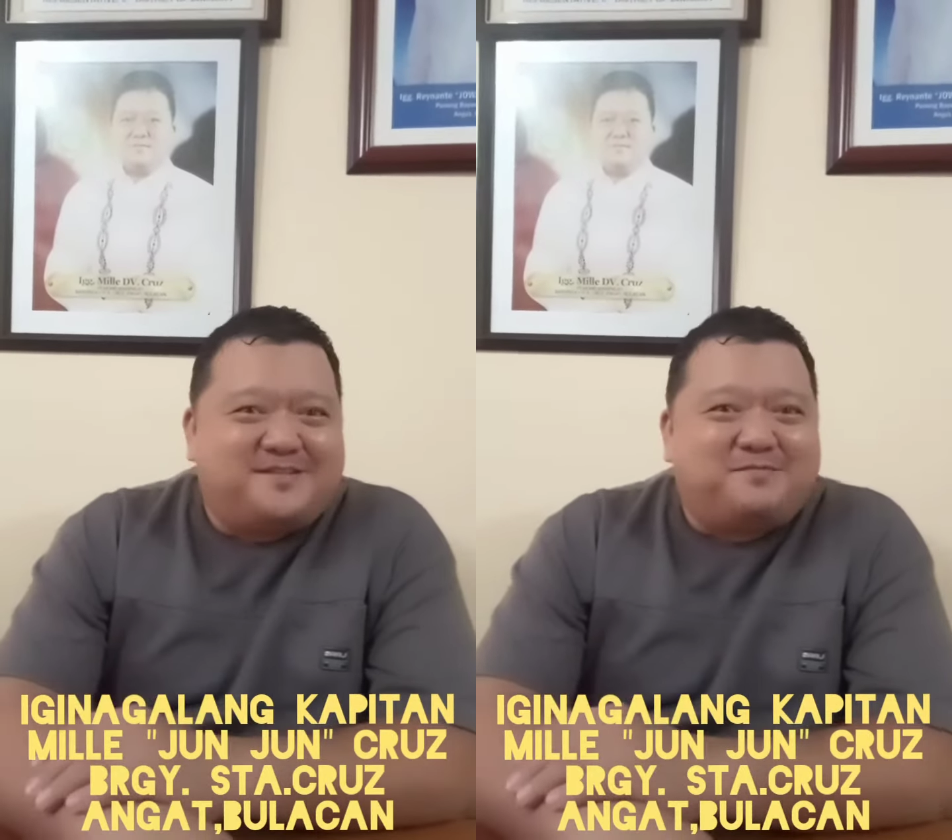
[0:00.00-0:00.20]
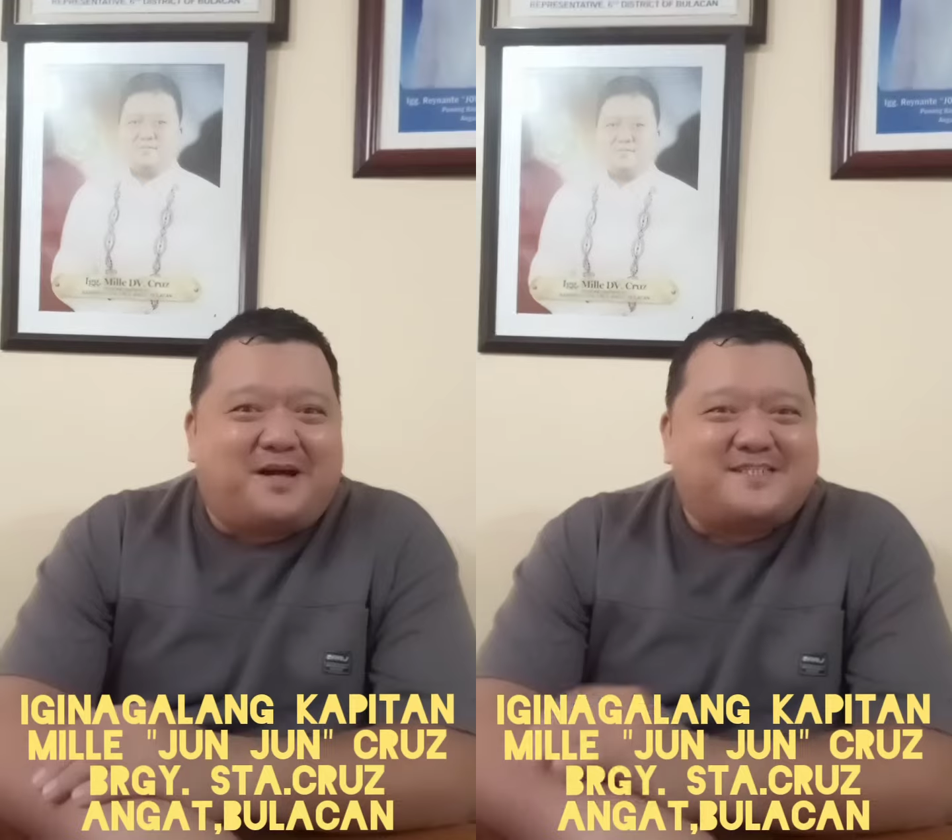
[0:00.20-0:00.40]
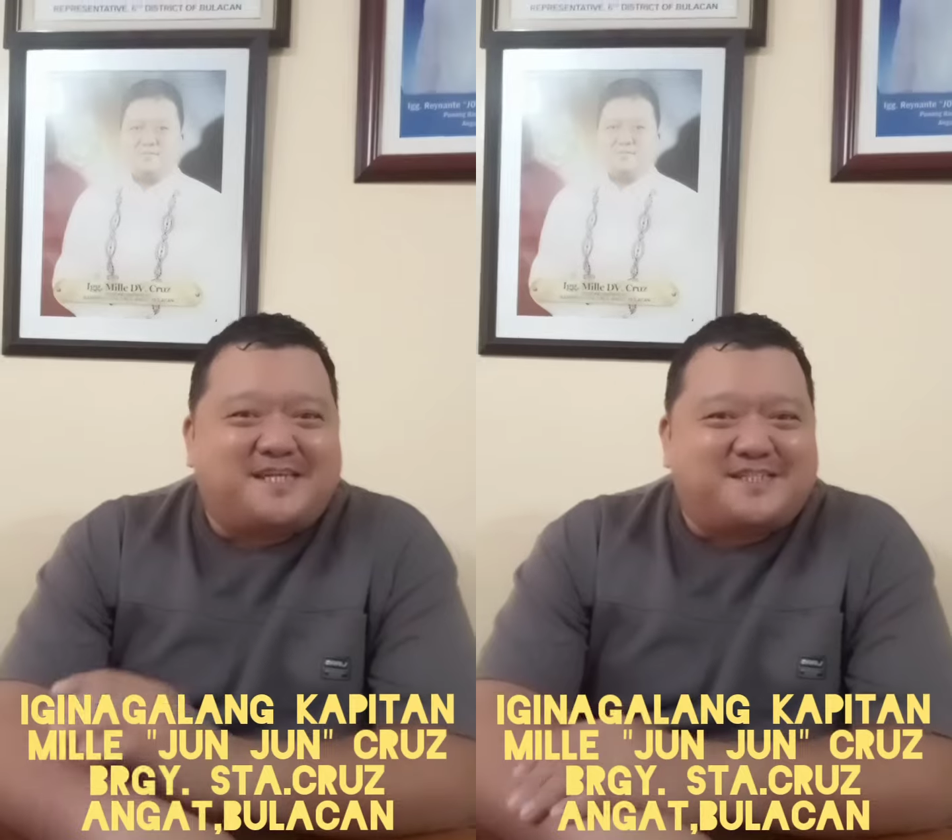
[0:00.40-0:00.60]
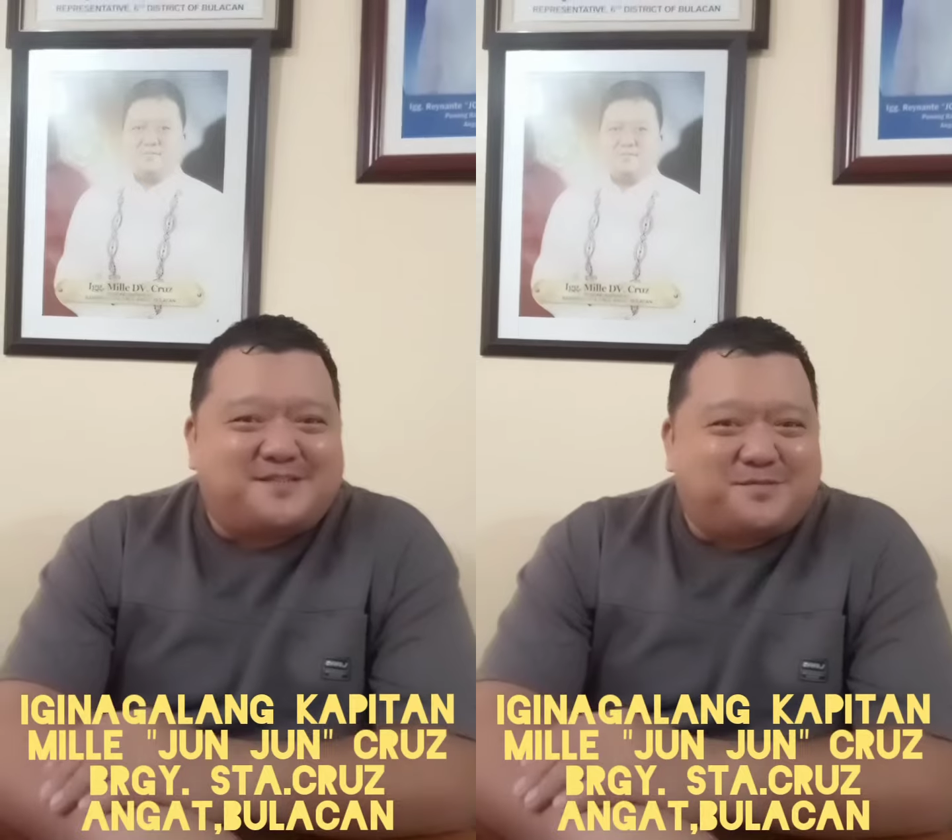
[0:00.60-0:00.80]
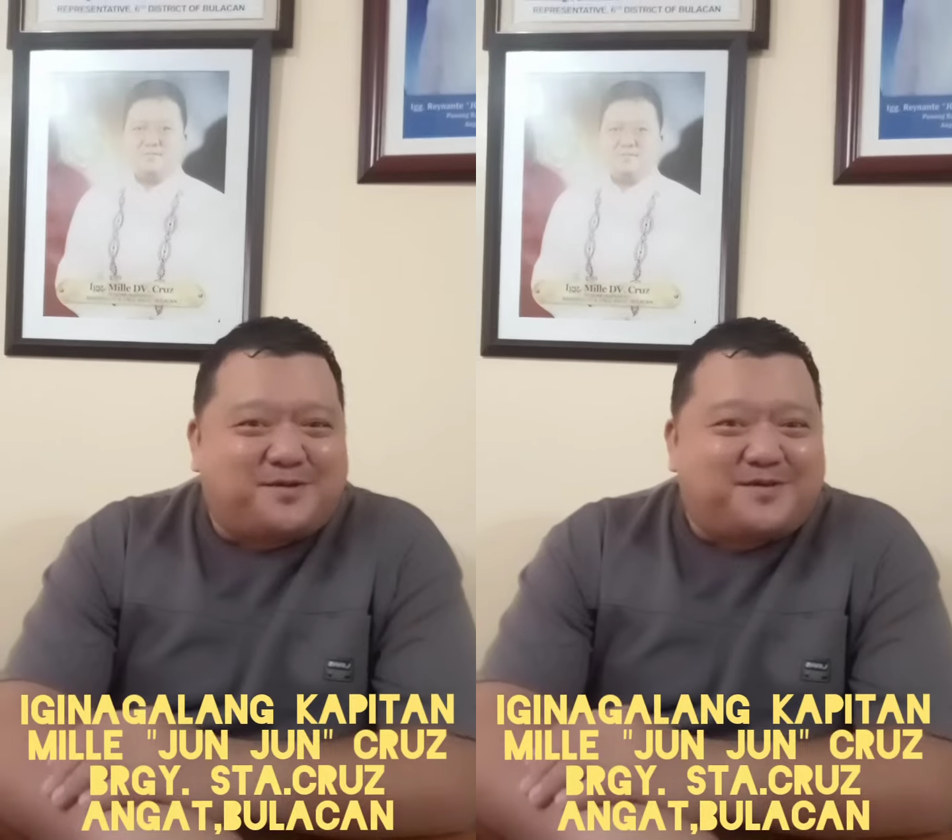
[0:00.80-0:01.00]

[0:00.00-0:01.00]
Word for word: maasenso po.